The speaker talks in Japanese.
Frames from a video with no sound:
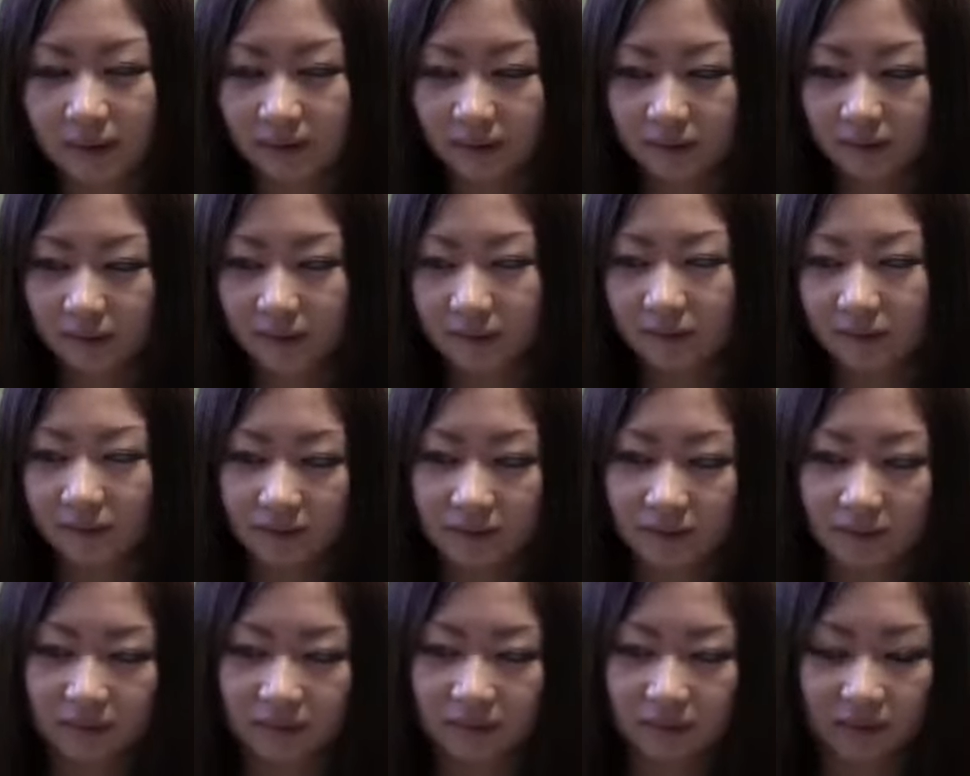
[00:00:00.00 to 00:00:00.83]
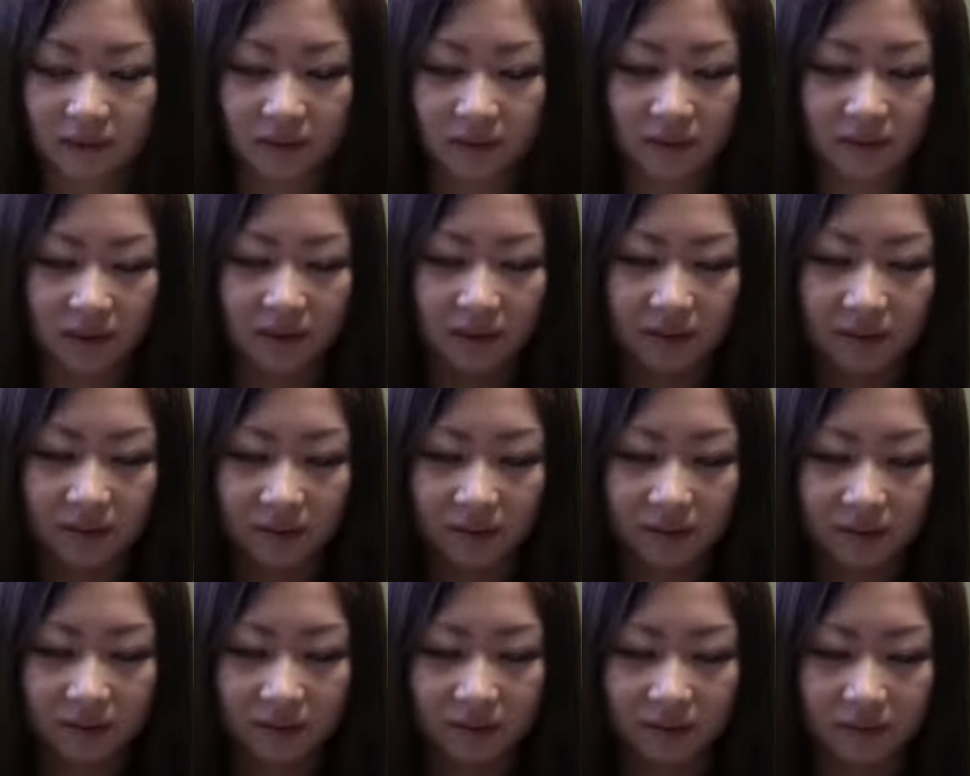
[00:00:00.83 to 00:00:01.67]
ゆずガラリー
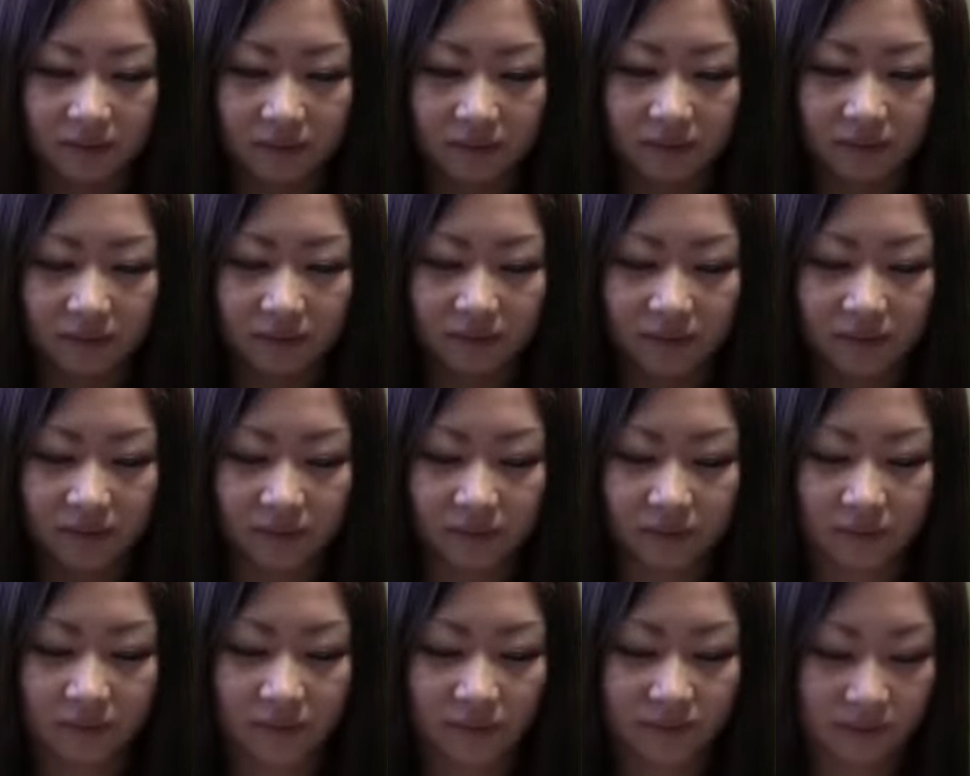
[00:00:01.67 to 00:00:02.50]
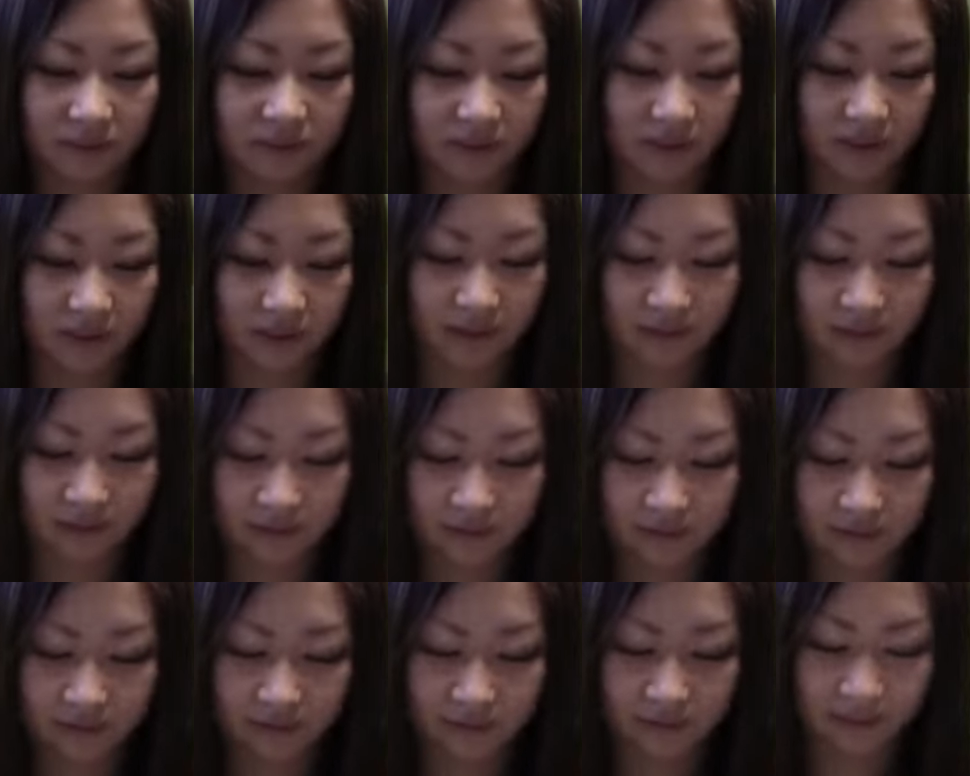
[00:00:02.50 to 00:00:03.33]
の商品が
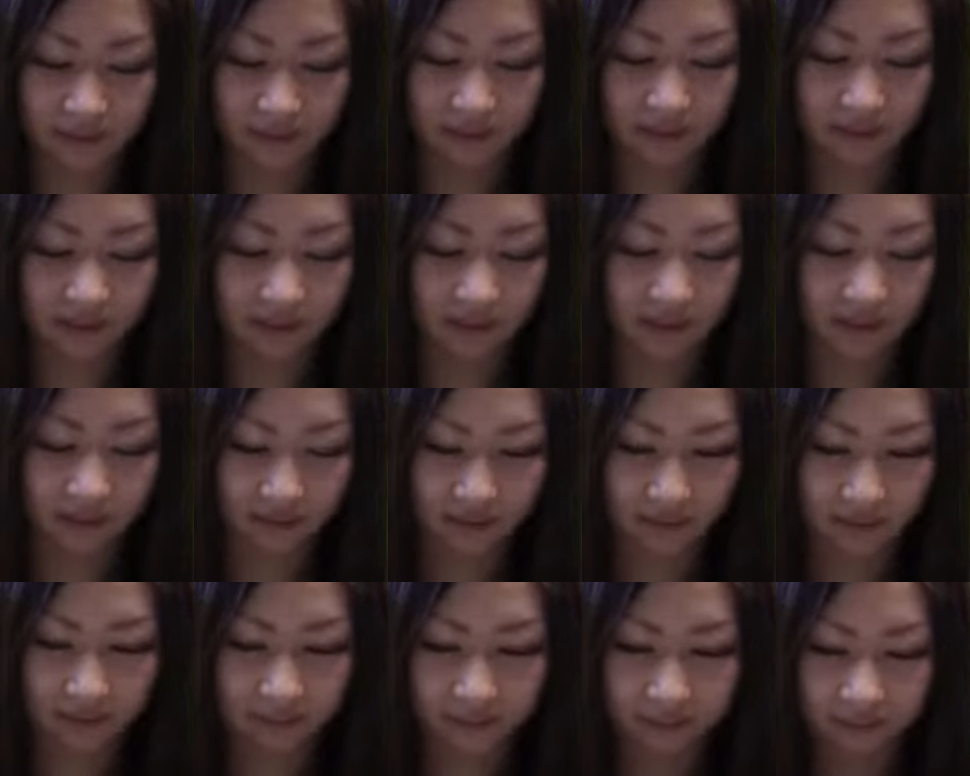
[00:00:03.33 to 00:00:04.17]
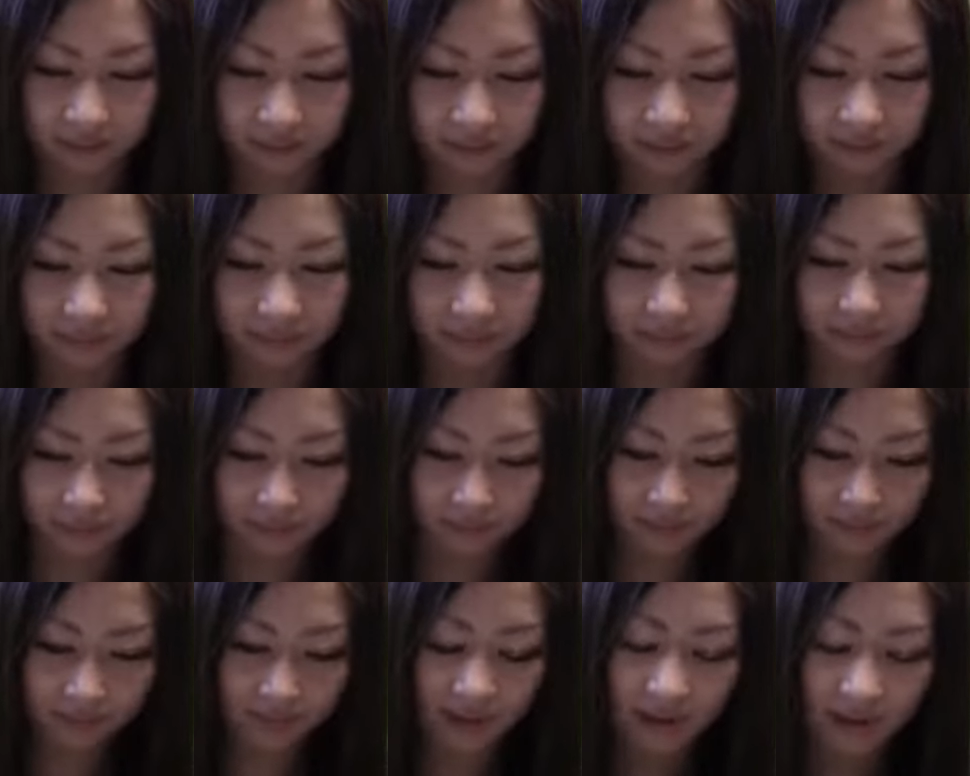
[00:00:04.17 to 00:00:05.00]
安かって
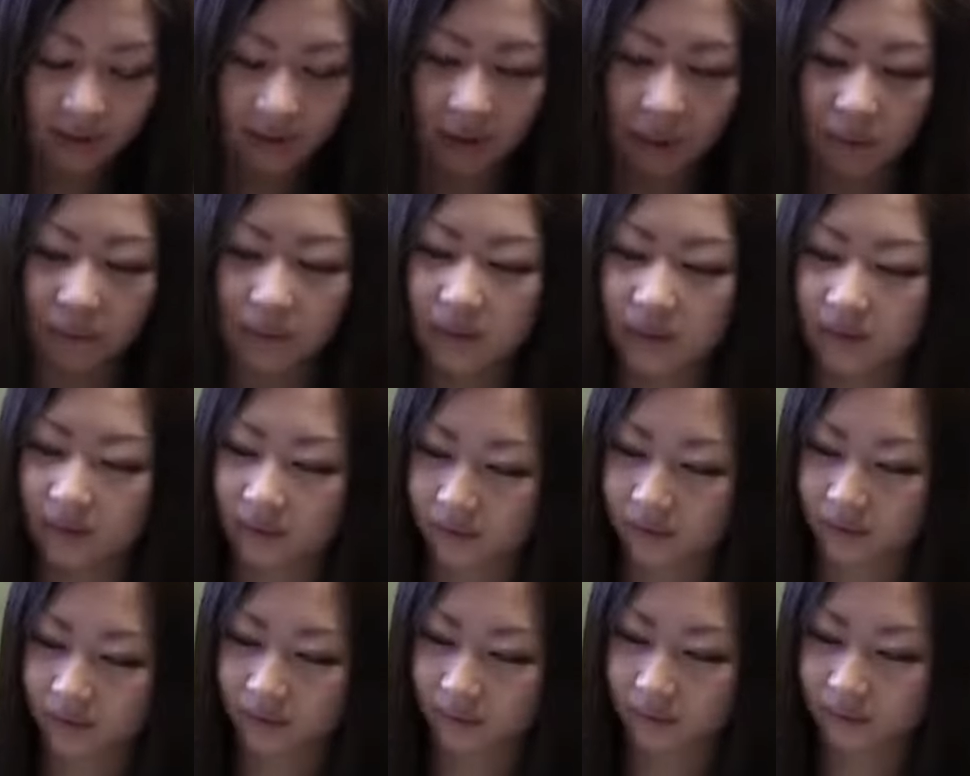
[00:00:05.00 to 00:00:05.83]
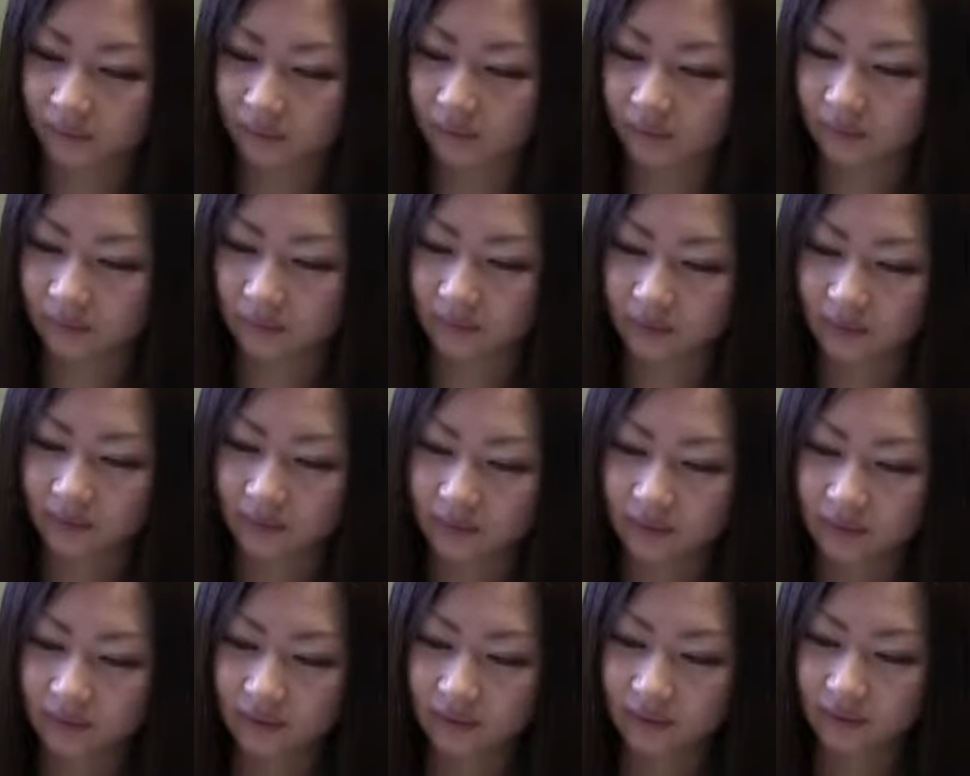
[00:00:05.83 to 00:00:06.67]
何だったっけ1個
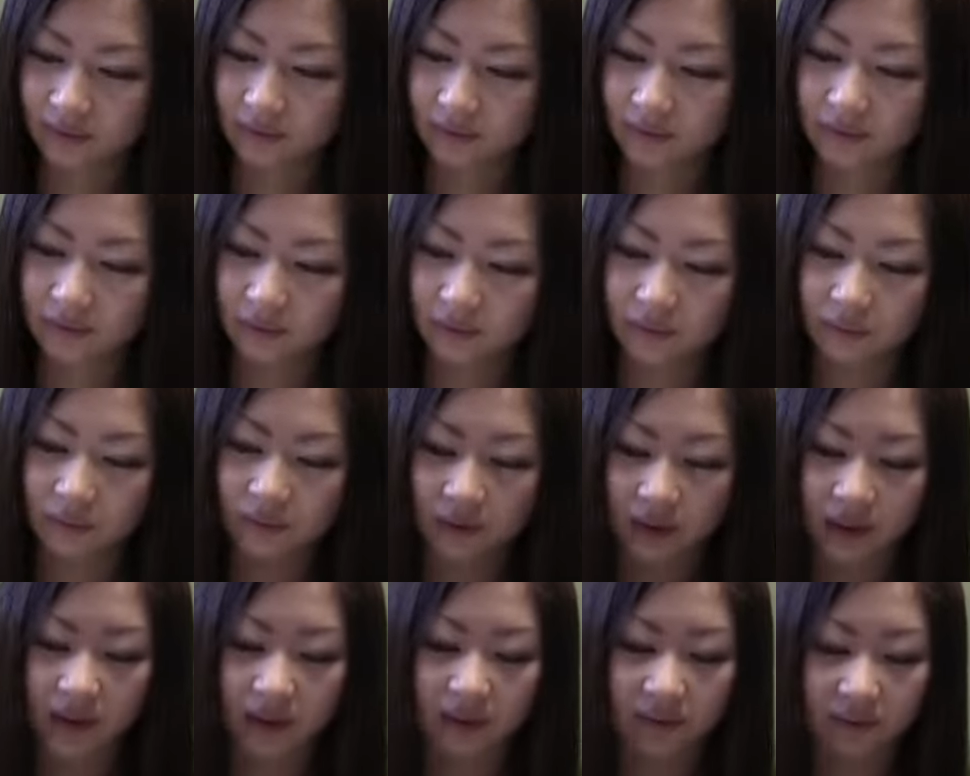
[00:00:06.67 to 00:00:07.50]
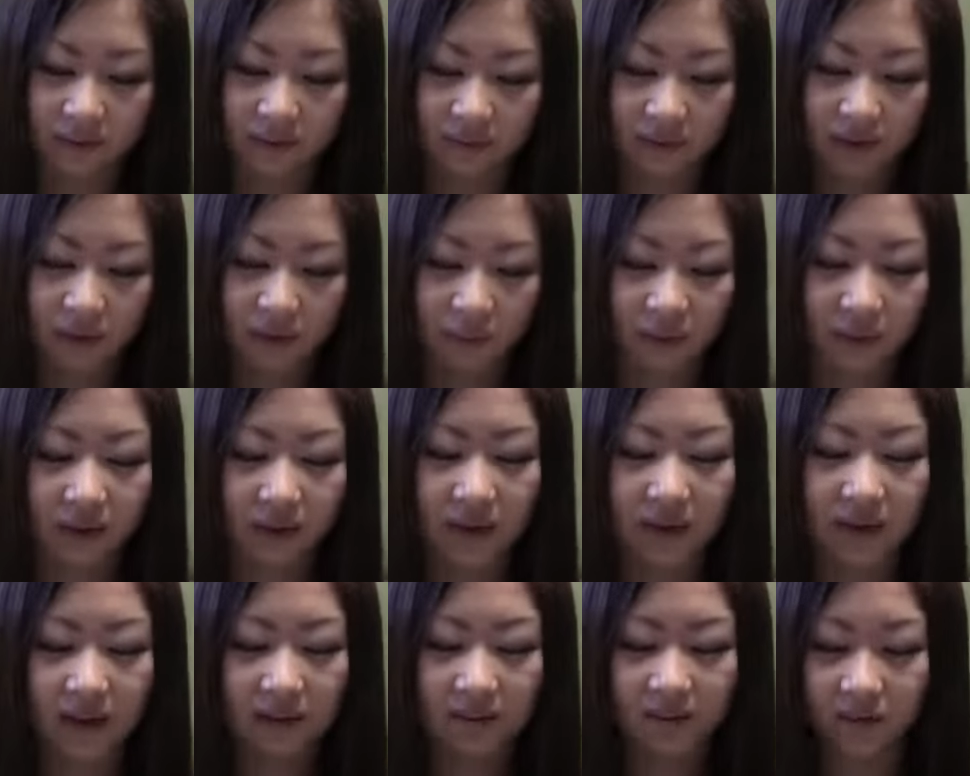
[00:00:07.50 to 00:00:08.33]
これあそう1個
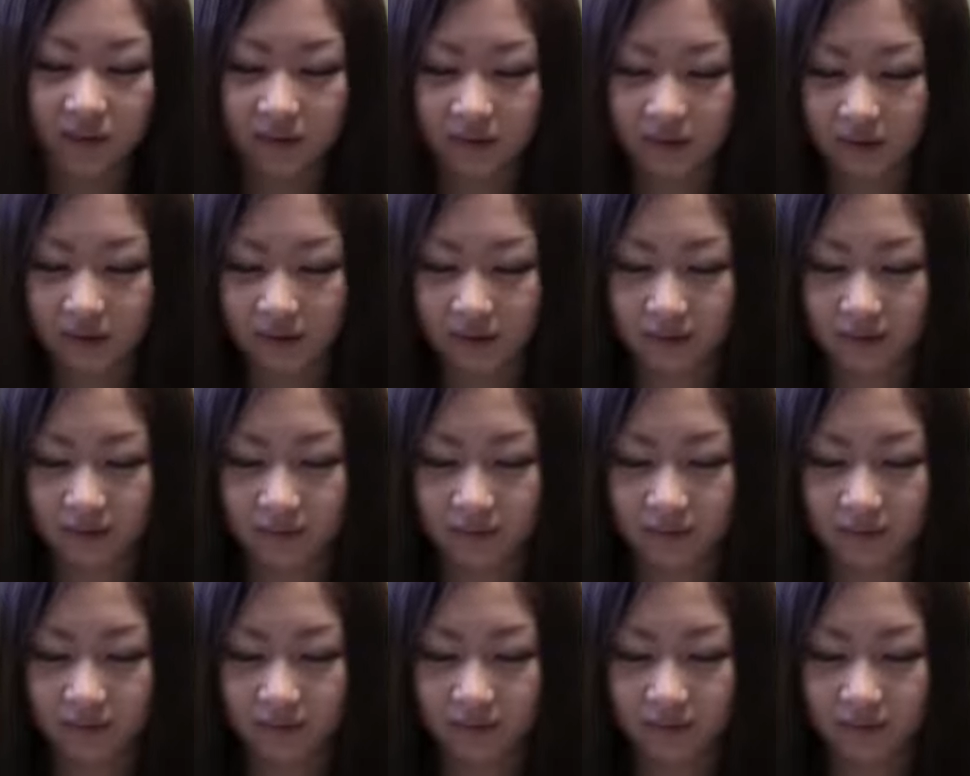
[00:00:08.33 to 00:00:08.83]
700円やね